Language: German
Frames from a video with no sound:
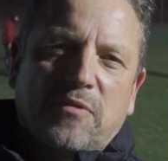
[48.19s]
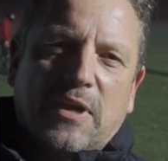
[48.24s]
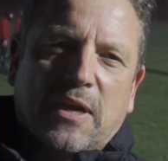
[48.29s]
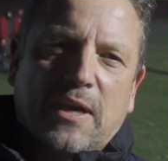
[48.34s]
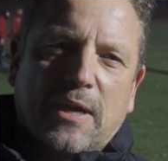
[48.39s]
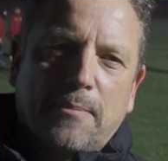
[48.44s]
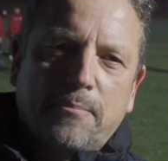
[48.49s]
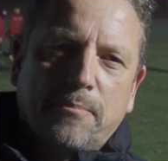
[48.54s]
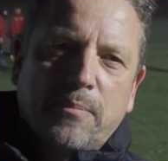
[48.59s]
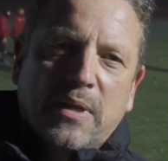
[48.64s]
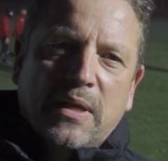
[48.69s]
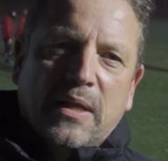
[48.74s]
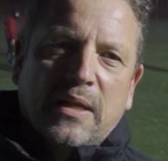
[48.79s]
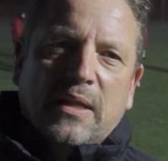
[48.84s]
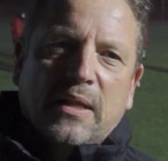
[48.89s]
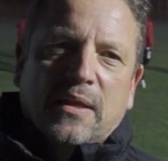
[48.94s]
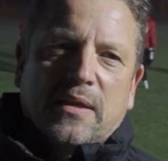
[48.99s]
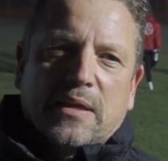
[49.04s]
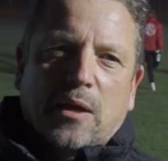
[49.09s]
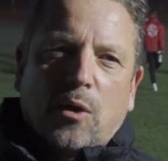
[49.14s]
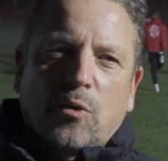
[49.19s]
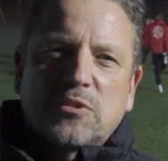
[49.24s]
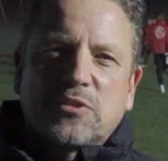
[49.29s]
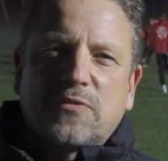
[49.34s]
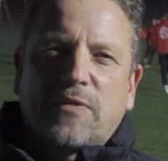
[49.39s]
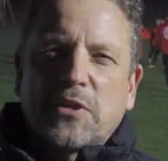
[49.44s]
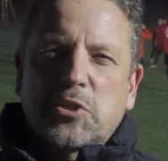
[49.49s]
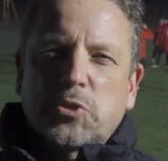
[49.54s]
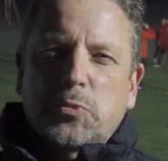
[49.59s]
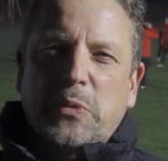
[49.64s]
Wir haben ja auch
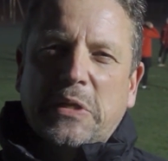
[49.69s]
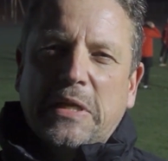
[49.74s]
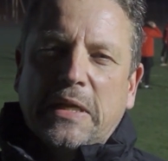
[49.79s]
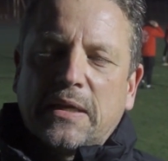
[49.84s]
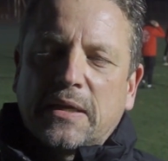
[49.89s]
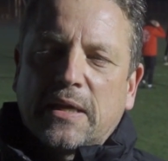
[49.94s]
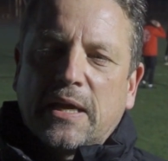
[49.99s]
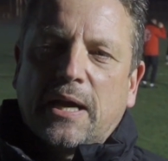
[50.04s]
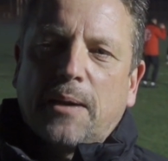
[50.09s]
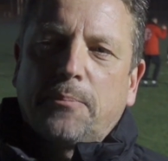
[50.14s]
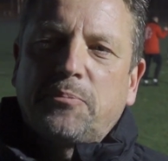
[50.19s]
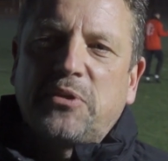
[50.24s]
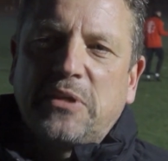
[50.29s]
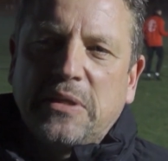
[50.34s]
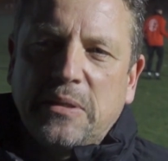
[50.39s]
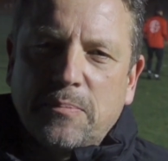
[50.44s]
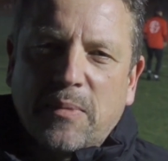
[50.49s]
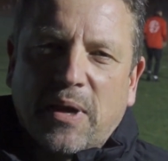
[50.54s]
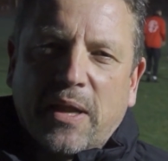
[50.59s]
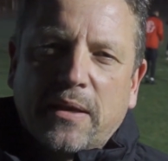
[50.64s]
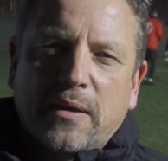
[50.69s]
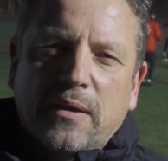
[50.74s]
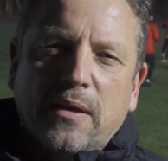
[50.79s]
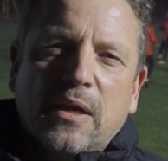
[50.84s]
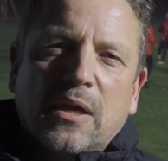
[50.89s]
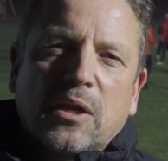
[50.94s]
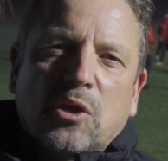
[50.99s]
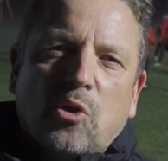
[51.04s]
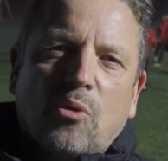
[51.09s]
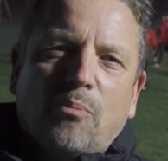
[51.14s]
zwei Spiele gehabt, die man
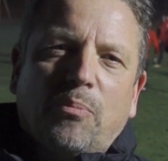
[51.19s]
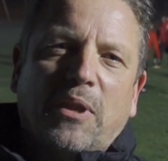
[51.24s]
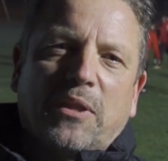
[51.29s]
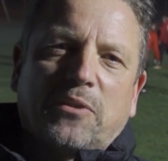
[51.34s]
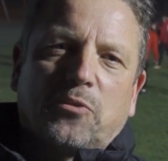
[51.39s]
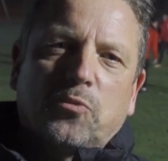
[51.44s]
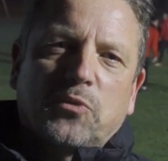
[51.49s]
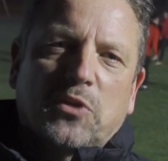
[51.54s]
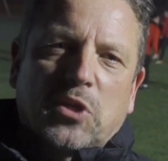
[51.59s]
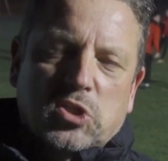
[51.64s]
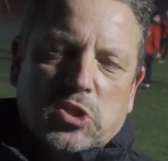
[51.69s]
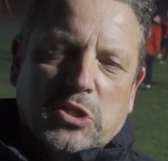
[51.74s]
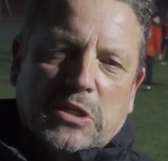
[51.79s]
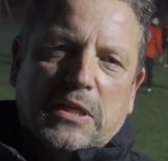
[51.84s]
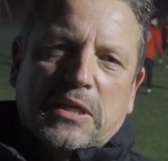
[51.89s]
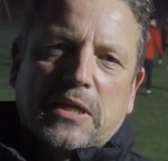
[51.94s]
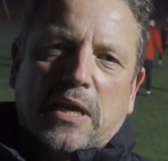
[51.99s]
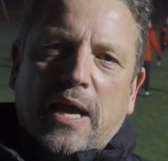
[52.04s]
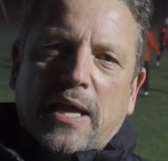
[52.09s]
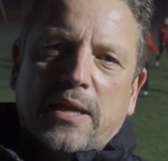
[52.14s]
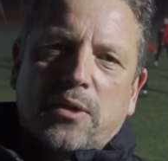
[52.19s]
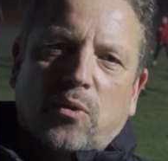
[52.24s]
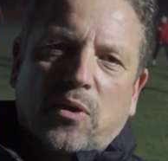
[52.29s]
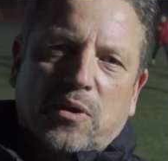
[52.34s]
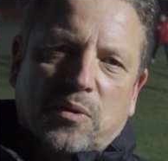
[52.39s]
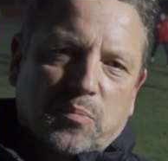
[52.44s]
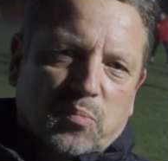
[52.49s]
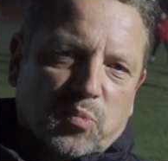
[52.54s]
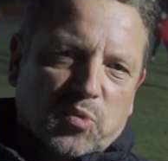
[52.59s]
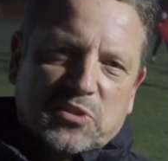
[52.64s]
komplett unterschiedlich
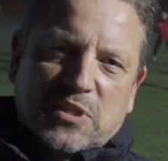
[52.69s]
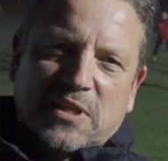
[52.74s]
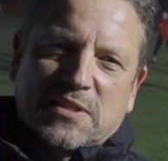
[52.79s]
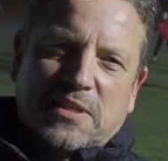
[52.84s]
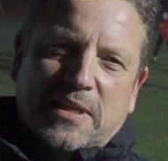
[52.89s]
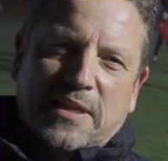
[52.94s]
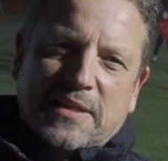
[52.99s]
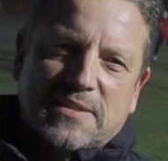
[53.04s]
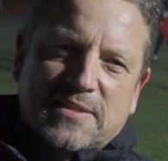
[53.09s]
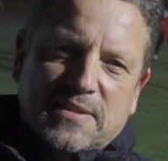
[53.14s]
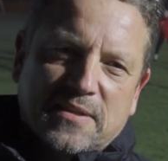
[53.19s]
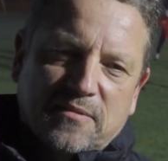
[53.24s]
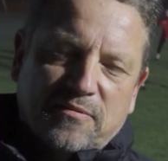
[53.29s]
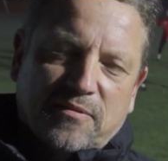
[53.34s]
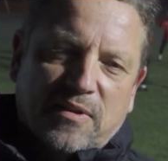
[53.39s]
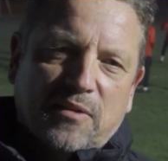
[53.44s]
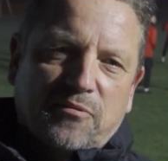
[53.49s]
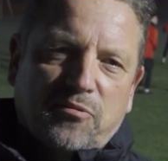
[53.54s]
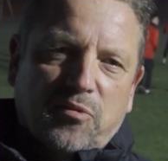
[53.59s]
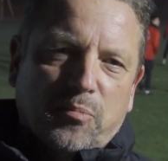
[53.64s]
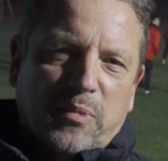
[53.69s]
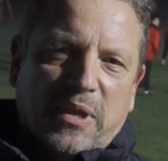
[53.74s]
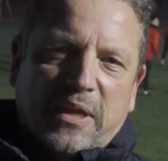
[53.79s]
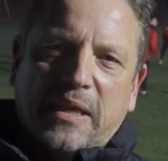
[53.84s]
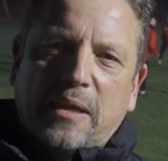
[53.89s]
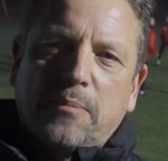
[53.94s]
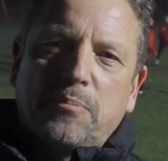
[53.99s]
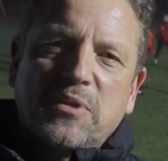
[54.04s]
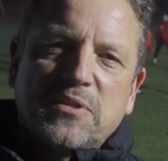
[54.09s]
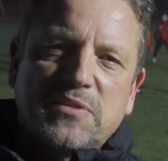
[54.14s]
einordnen muss. Das letzte war vom
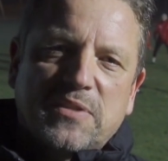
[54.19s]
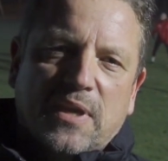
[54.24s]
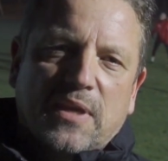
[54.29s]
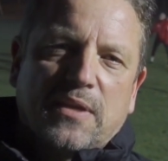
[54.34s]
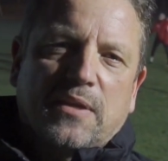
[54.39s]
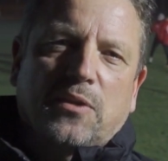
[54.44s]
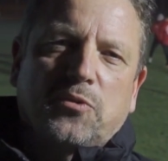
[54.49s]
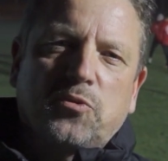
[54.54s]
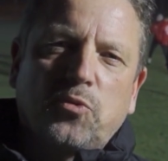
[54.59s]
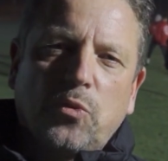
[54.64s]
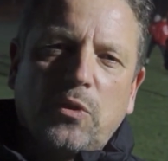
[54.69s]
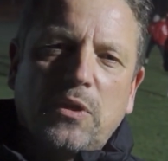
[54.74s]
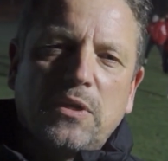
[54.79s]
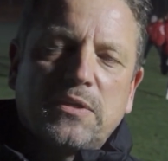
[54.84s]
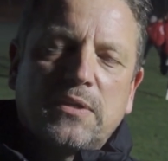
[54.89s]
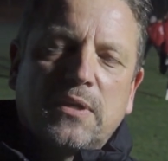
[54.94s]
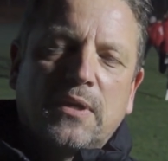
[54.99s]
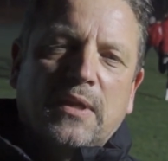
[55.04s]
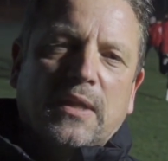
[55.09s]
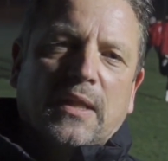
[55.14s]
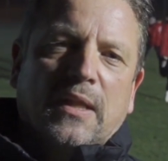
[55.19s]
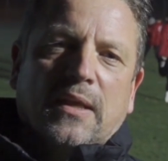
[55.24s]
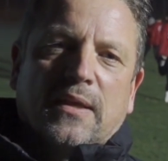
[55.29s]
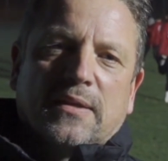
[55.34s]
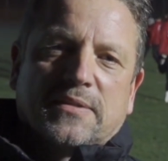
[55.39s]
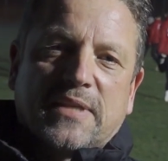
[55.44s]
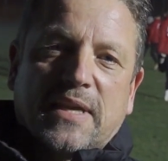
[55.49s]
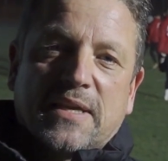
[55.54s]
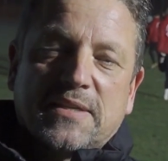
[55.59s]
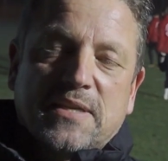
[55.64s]
Ergebnis her natürlich
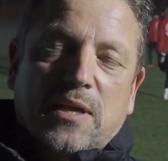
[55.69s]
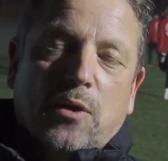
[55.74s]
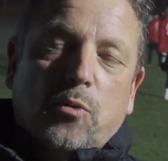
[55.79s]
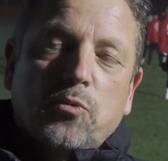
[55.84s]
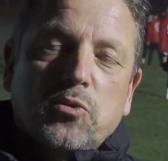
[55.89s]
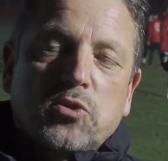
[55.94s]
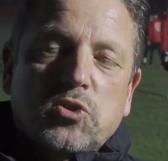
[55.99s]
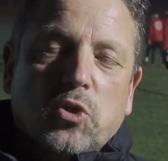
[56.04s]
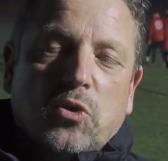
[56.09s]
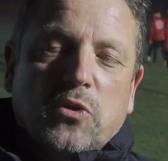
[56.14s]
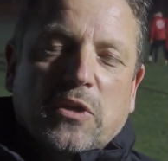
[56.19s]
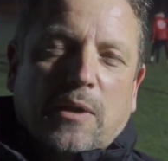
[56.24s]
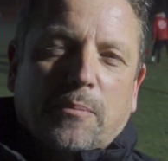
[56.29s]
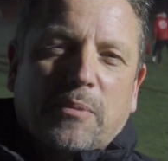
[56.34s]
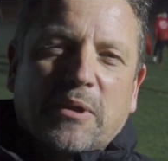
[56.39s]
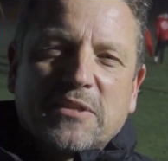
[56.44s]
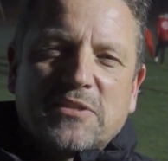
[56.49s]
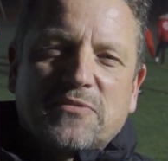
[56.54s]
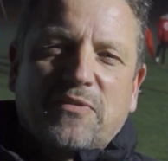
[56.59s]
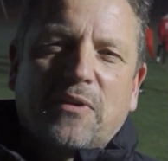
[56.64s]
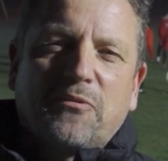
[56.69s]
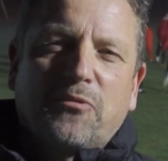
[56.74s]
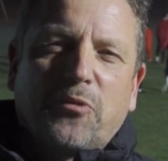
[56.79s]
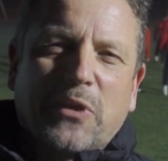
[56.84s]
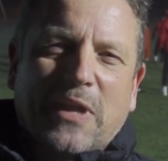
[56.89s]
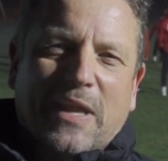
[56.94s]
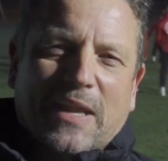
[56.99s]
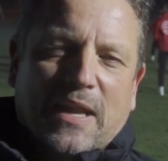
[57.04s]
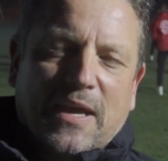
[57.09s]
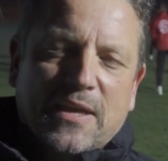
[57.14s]
sehr, sehr unschön, aber es war
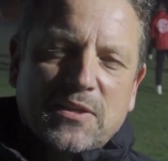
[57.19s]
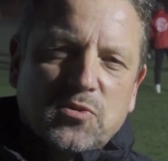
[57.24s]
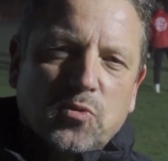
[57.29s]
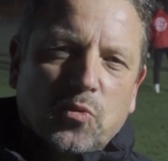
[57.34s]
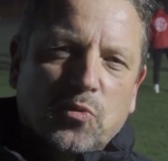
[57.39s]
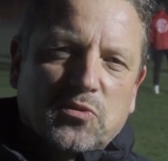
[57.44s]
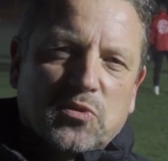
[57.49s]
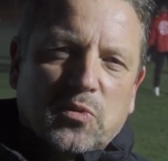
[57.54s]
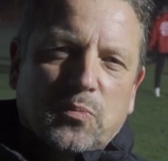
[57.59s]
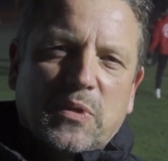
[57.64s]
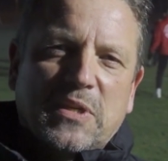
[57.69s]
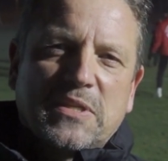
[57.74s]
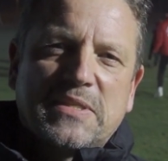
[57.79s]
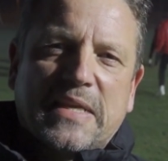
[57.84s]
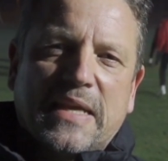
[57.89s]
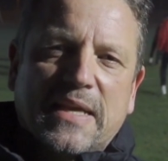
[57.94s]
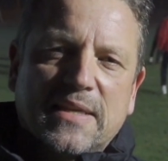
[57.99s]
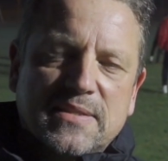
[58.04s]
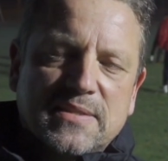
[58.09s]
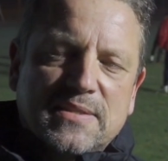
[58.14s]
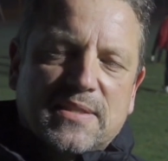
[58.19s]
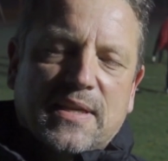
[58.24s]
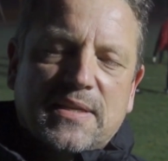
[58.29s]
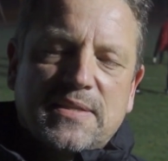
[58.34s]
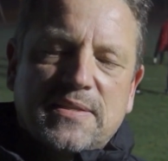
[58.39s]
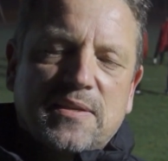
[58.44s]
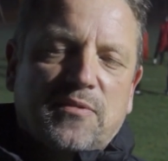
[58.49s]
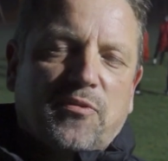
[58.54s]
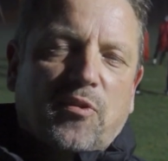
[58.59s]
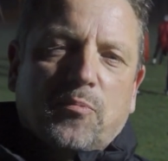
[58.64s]
von der Leistung, zumindest die ersten
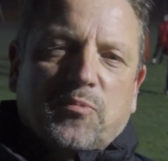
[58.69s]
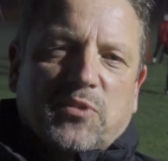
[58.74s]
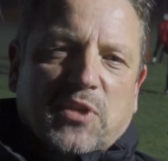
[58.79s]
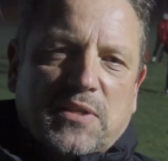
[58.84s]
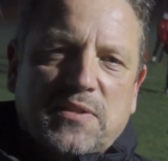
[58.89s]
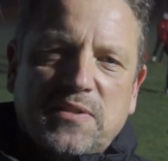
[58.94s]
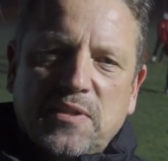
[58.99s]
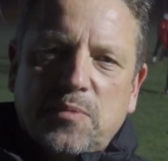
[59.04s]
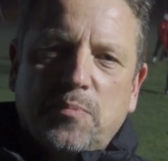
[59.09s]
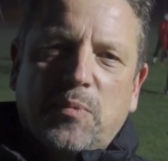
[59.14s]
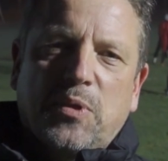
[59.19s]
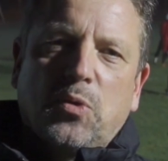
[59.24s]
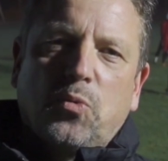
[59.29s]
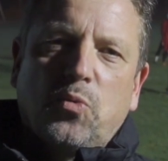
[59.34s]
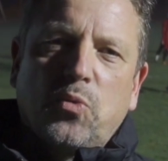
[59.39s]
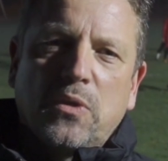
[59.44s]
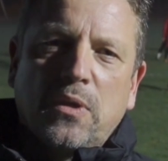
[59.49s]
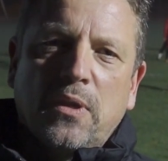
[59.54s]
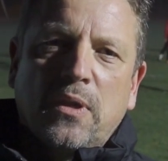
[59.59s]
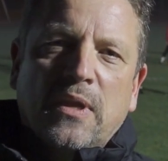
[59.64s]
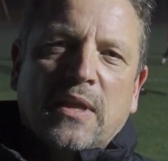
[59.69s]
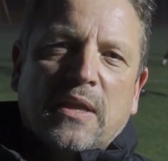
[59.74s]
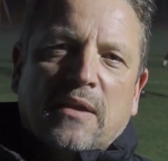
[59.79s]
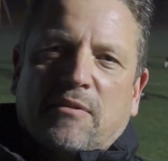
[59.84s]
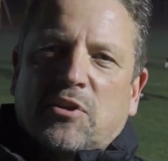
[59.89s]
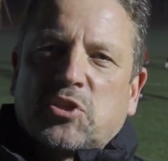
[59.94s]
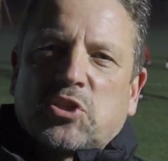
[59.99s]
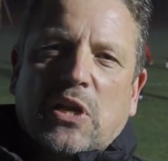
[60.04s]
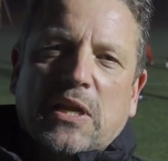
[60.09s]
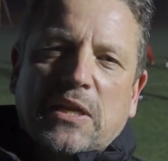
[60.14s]
60, 65 Minuten,
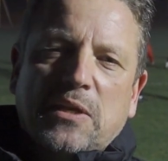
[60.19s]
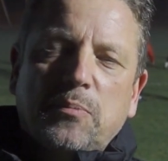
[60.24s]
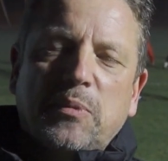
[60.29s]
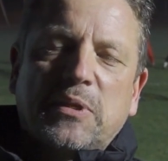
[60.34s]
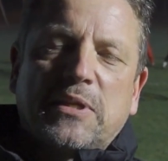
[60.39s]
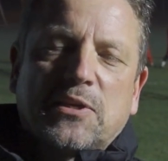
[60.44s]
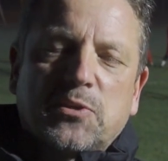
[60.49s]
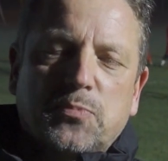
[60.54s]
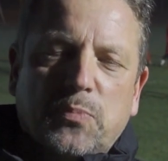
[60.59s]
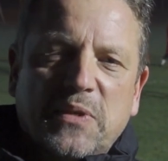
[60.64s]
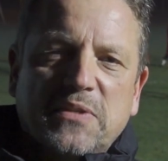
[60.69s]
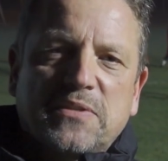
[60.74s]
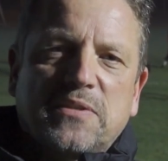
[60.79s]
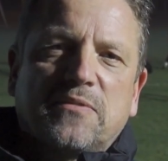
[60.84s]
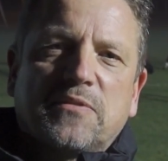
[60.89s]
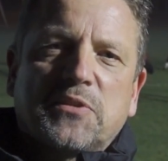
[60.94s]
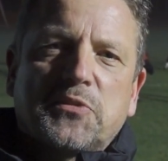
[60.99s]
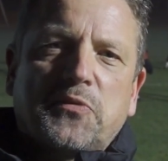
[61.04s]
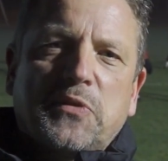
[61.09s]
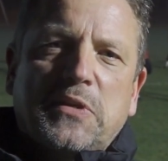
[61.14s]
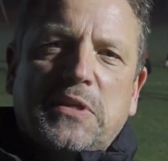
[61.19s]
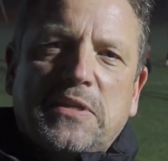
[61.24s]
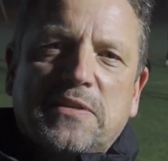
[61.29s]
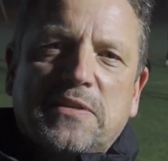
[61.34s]
wahrscheinlich mit das Beste, was wir in